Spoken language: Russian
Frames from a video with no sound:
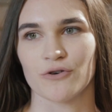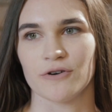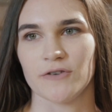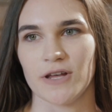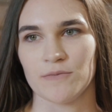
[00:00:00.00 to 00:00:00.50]

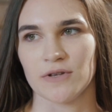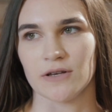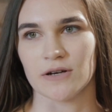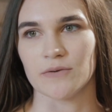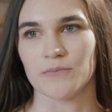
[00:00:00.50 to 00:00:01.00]
много
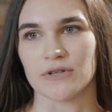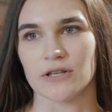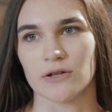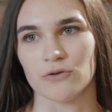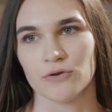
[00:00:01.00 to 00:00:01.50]
времени
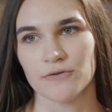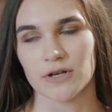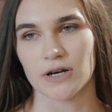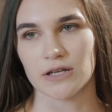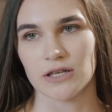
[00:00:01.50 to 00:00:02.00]

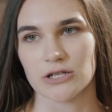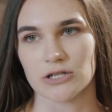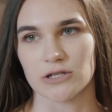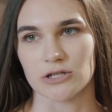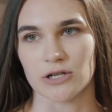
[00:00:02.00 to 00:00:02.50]
подготовке,
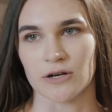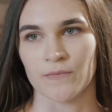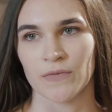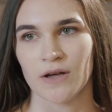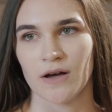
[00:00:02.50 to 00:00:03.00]
конечно
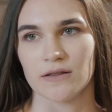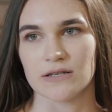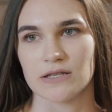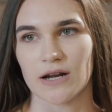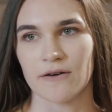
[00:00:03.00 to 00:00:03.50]
же,
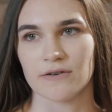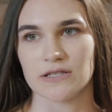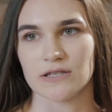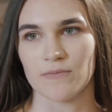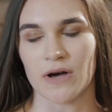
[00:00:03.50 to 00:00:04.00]

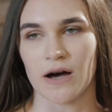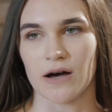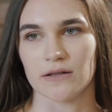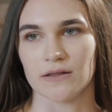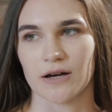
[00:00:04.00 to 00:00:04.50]
настраивать
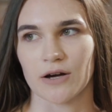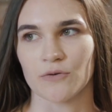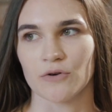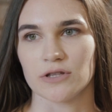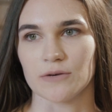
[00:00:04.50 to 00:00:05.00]
себя на
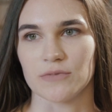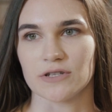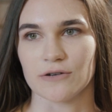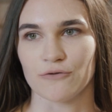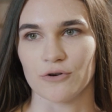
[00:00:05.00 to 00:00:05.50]
какое-то
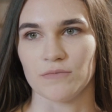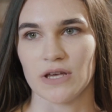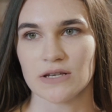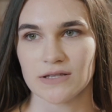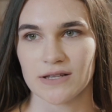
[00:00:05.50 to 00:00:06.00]
призовое
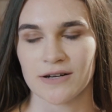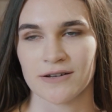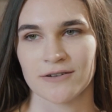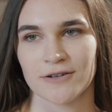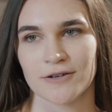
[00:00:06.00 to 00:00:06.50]

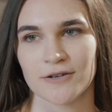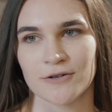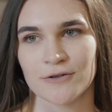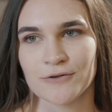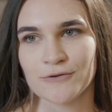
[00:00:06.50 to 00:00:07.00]
место.
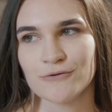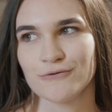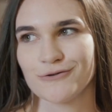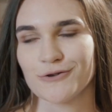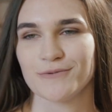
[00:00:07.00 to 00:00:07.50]

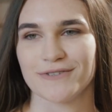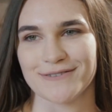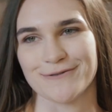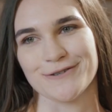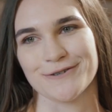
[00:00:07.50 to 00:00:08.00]
Ну,
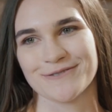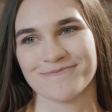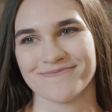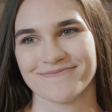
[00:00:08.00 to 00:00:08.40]
собственно, все.